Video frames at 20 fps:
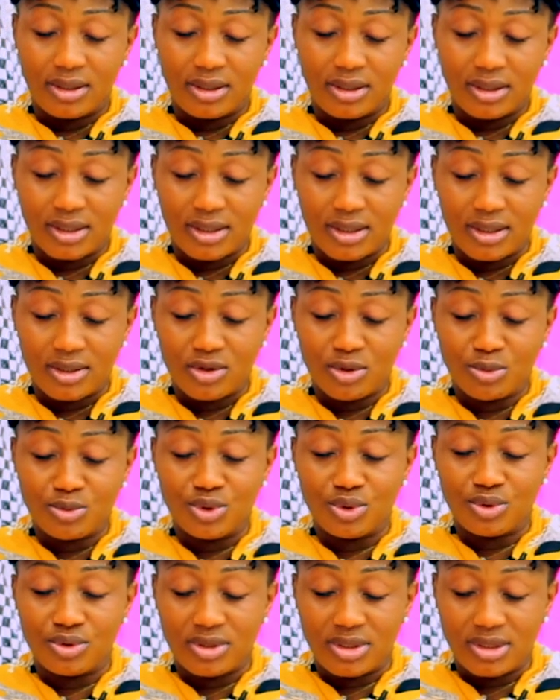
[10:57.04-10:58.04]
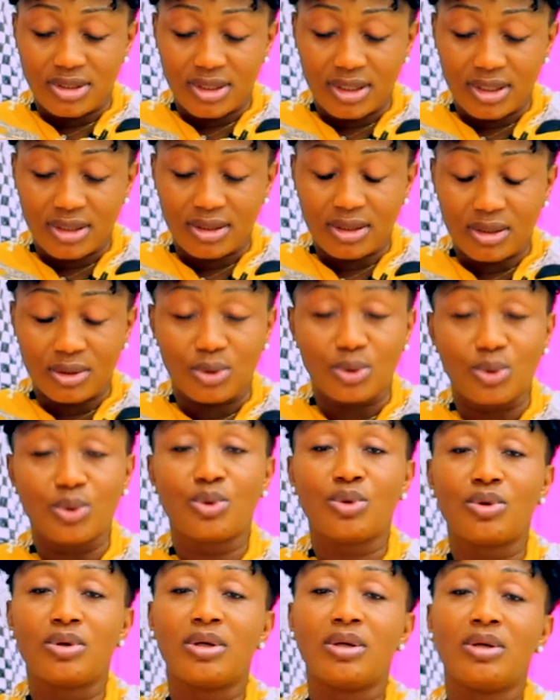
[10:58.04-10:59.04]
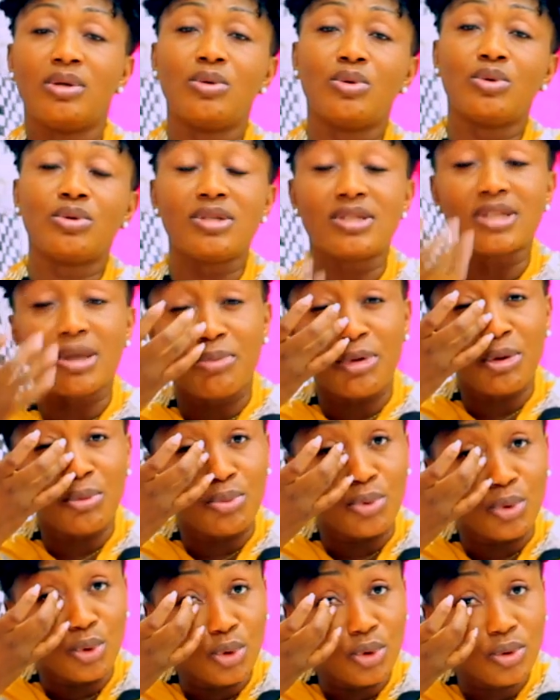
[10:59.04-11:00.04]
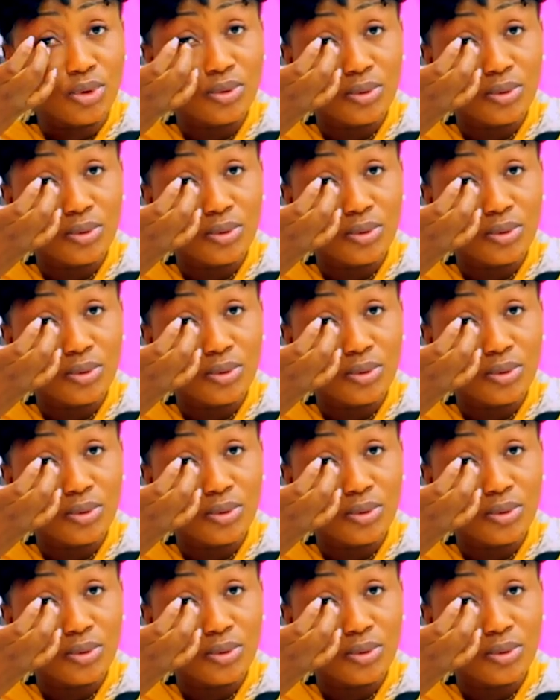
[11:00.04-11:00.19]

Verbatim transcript: Et comme je le disais tantôt, l'autre il s'appelle Boulou.